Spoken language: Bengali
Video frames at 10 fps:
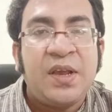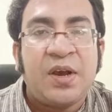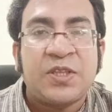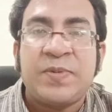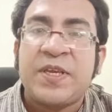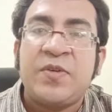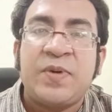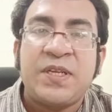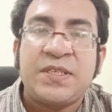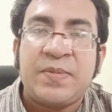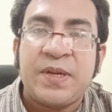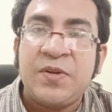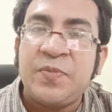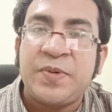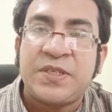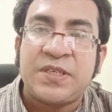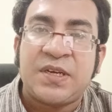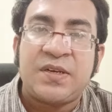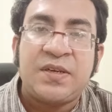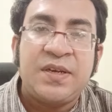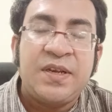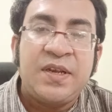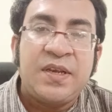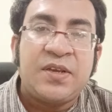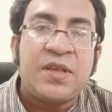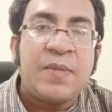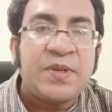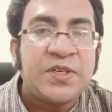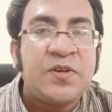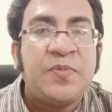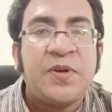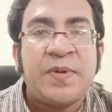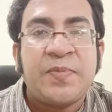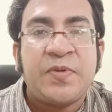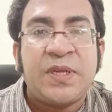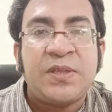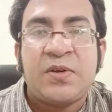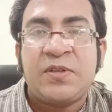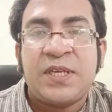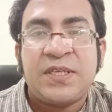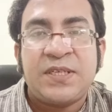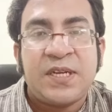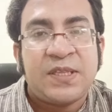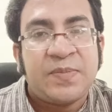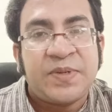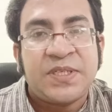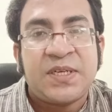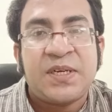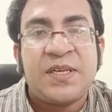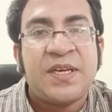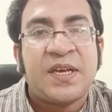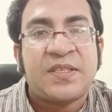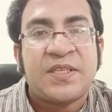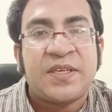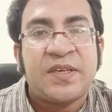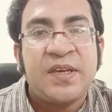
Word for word: অথবা কেউ বলেন যে আমার লো প্রেশার কিন্তু আমরা যখন পরিমাপ করি তখন দেখি যে না তার প্রেশারটা ঠিক আছে